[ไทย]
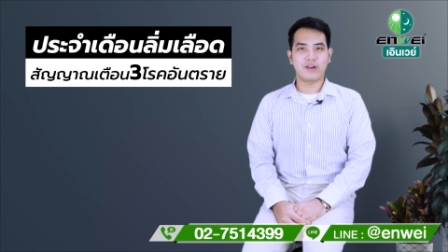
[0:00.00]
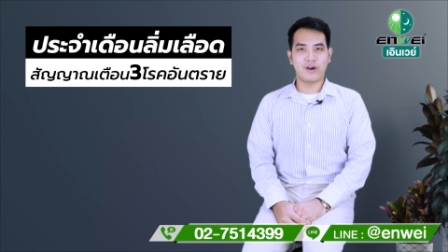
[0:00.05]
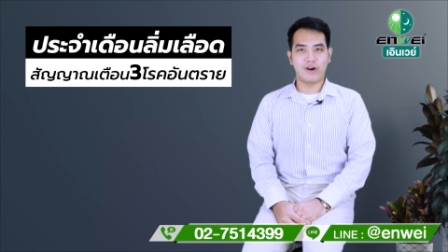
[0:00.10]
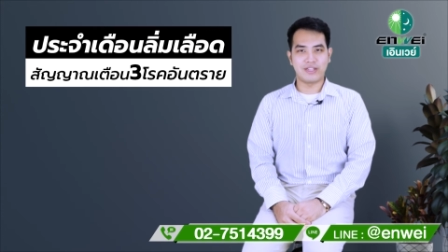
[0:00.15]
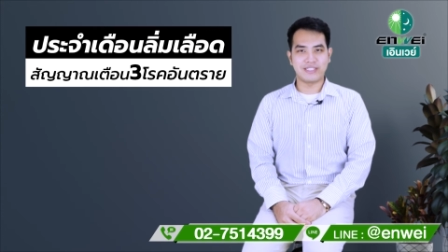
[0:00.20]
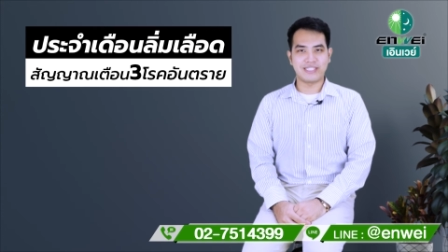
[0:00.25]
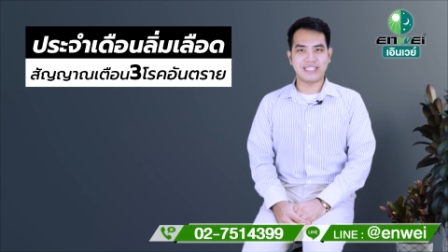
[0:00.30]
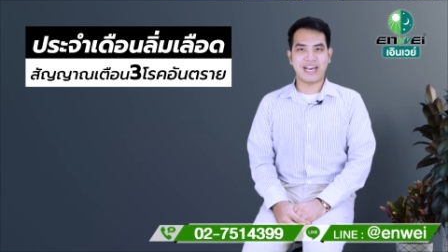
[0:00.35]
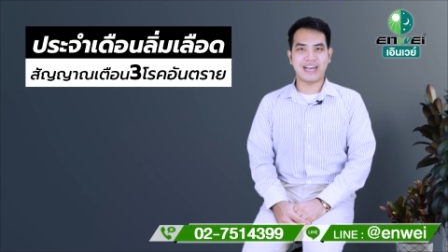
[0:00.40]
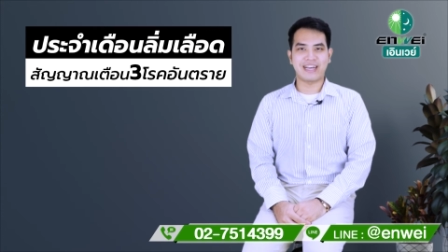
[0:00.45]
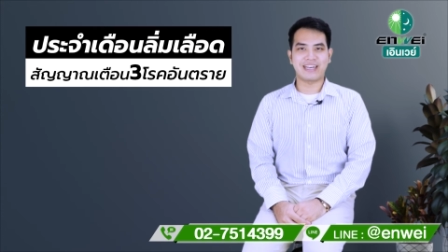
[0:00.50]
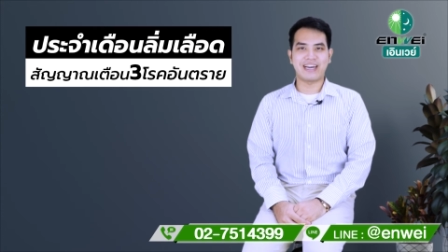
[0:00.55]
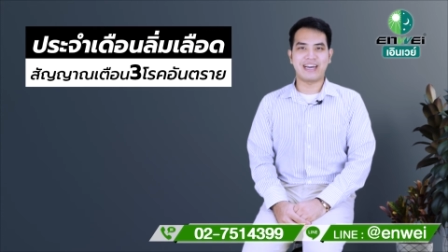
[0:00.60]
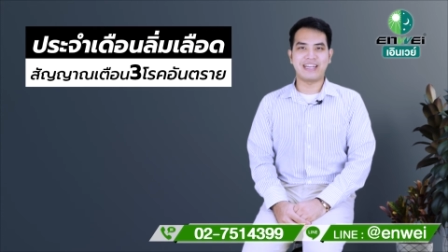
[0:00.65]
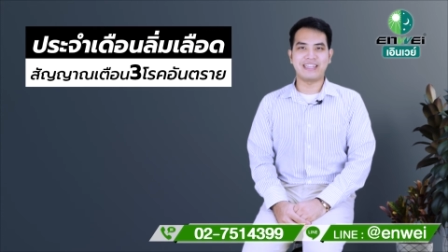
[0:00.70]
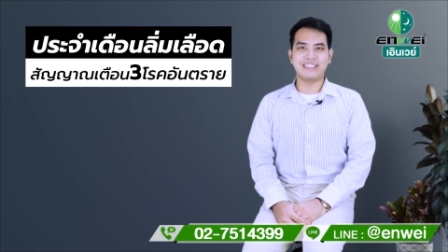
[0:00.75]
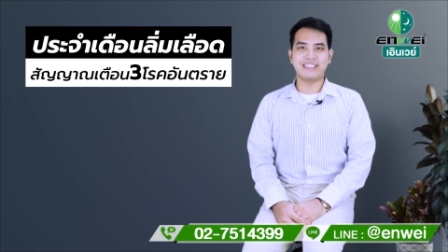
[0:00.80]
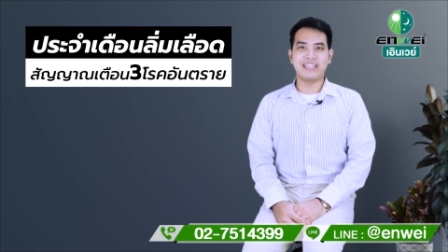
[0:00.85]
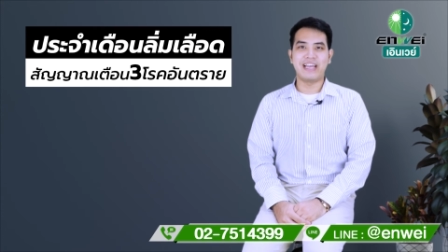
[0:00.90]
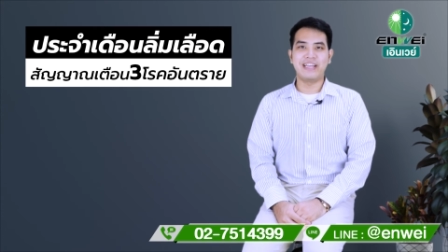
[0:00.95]
ก่อนจากกั
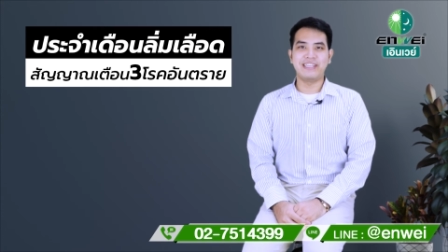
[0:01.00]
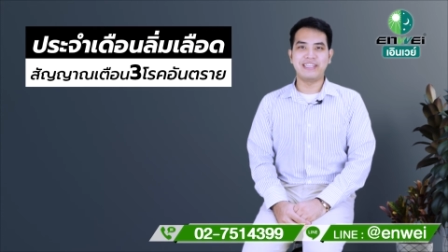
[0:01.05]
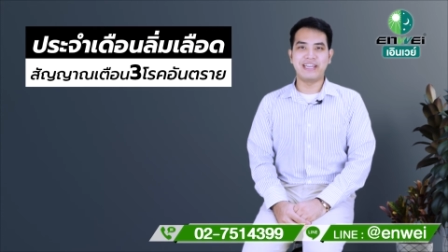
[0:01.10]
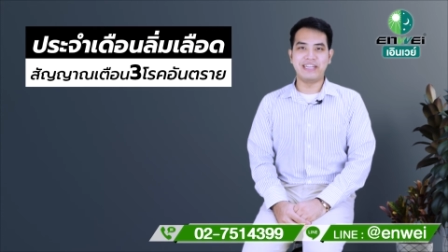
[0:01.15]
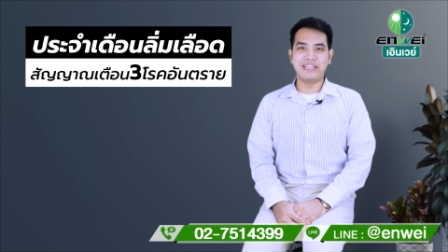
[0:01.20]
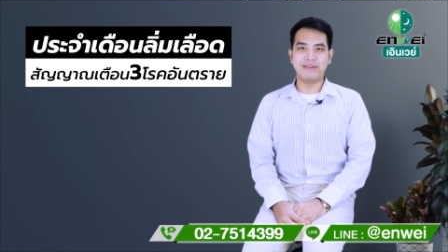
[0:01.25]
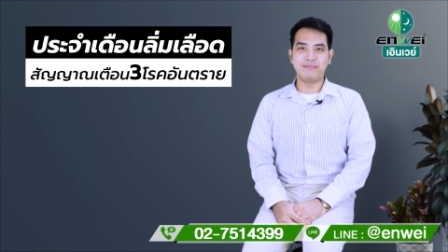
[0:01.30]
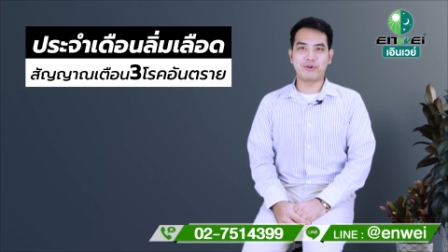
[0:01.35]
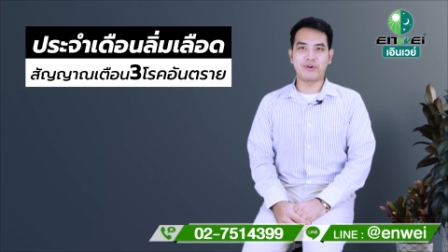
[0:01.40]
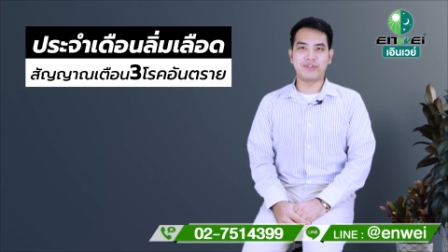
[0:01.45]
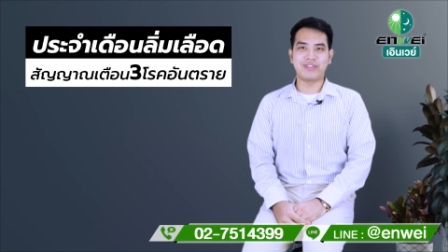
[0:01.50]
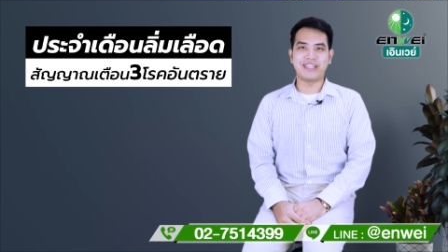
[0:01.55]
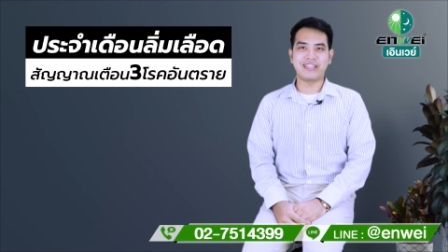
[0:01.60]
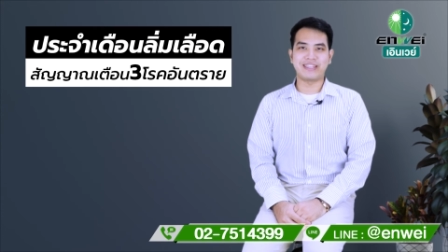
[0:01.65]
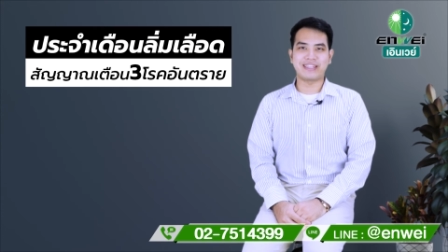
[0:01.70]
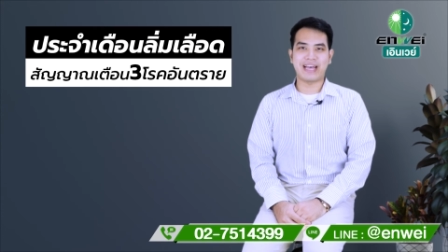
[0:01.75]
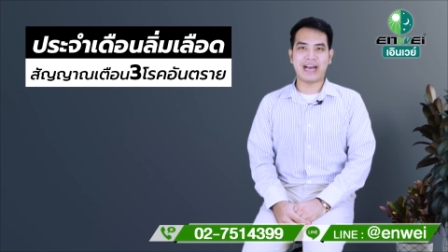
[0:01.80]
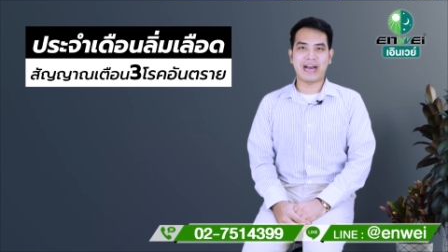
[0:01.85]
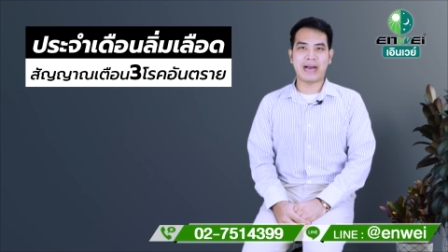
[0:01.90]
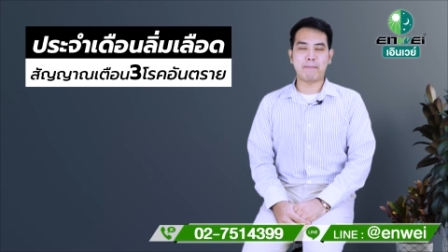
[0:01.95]
นอย่าลืมกดติด
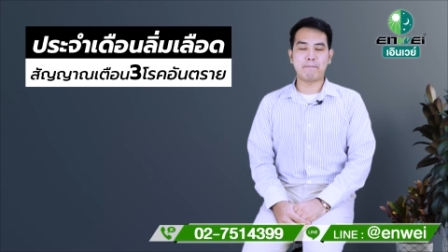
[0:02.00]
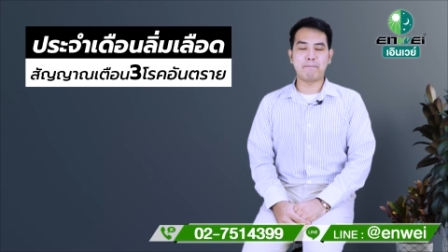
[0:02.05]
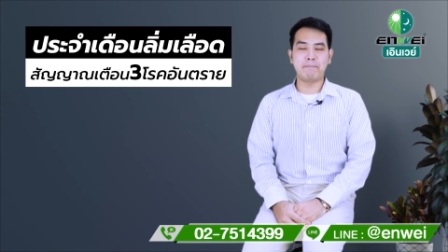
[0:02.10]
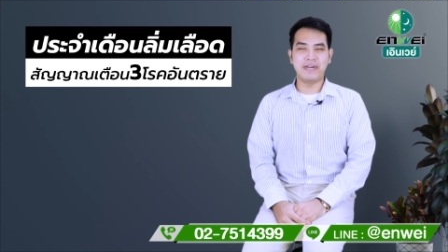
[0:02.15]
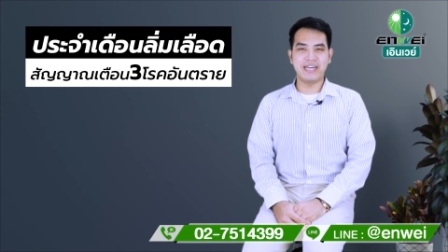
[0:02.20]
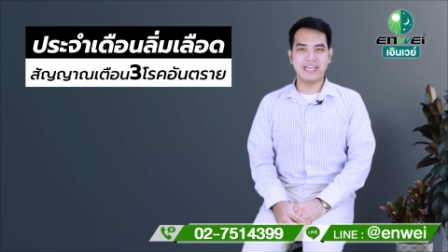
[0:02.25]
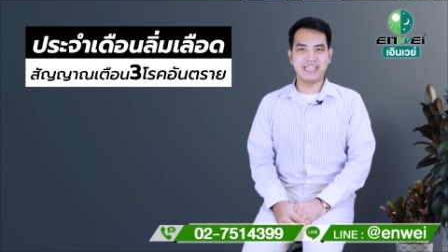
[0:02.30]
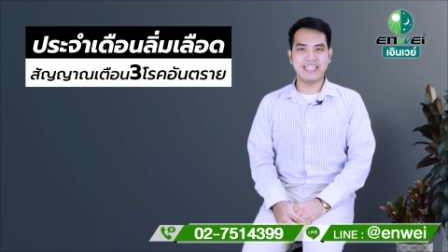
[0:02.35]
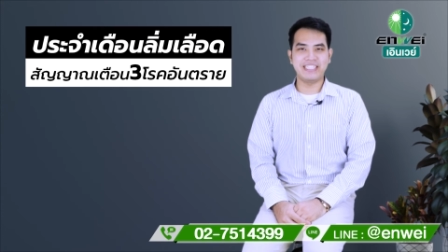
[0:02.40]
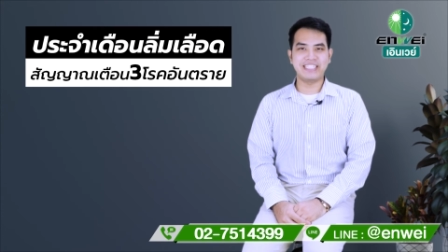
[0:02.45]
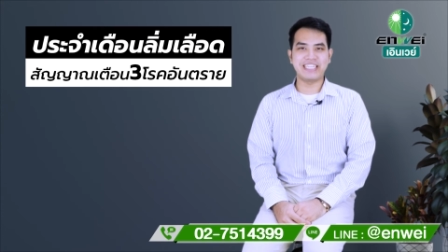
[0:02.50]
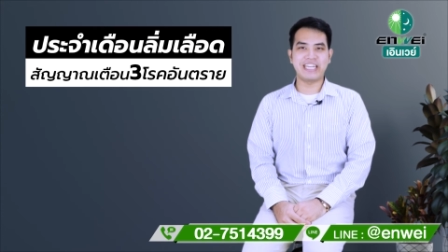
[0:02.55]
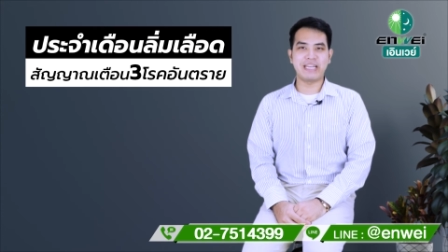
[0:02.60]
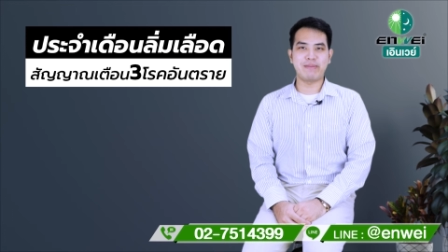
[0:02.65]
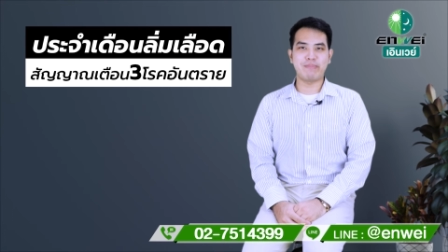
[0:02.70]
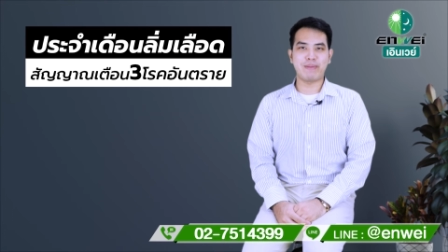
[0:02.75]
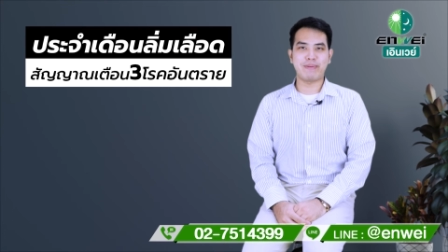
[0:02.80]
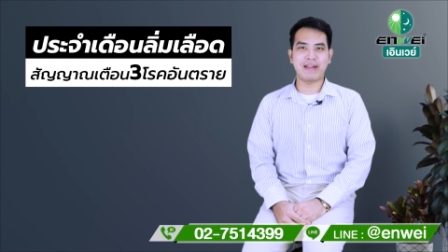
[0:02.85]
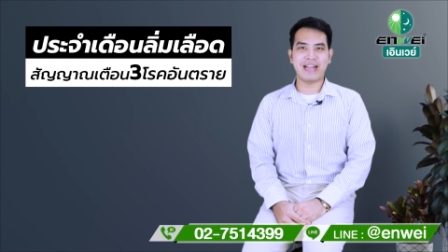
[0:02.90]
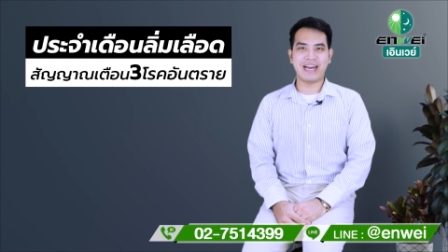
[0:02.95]
ตามเพื่อที่จะได้
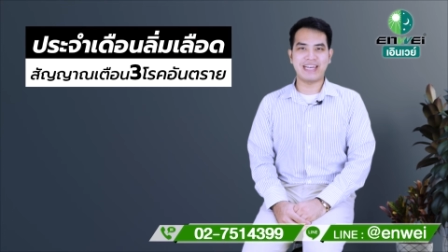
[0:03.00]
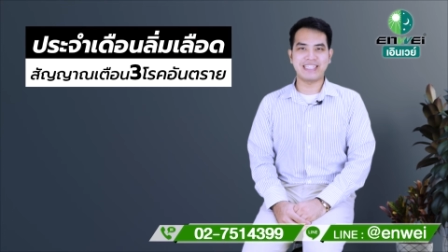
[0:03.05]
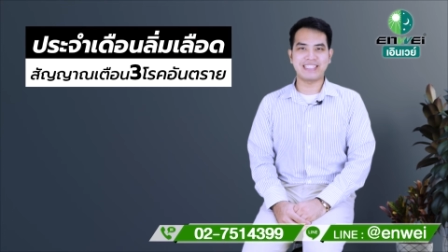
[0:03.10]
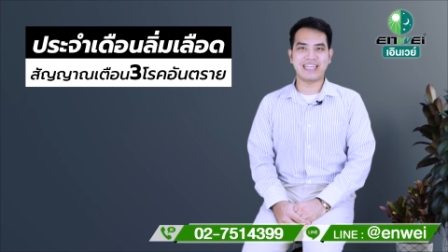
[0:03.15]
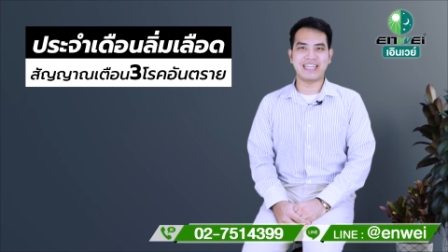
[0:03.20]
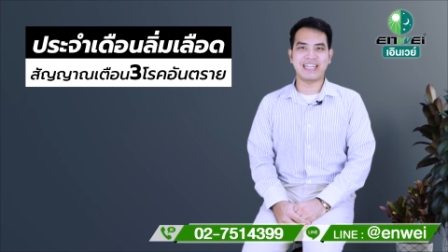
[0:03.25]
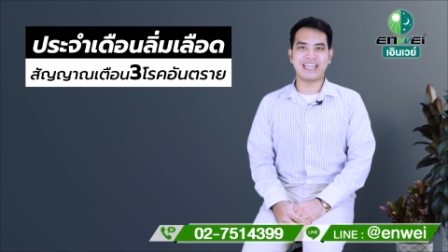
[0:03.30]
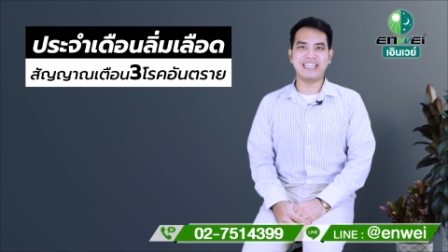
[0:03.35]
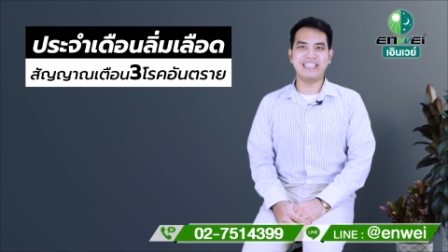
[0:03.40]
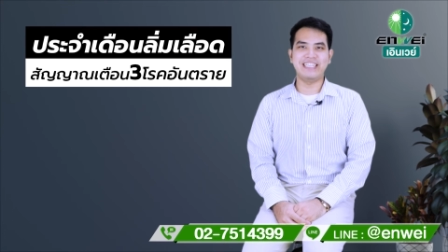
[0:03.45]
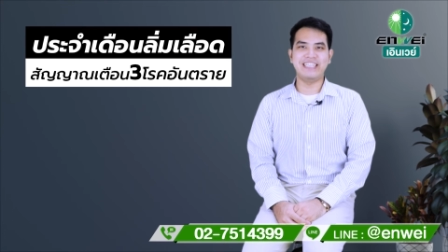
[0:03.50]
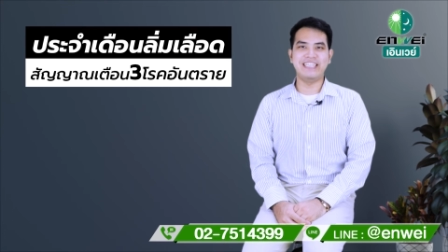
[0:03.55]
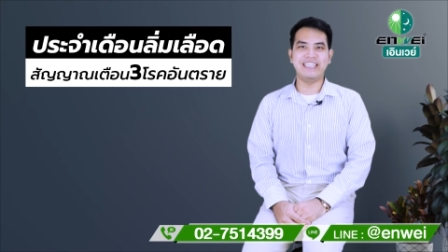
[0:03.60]
ไม่พลาดสาระ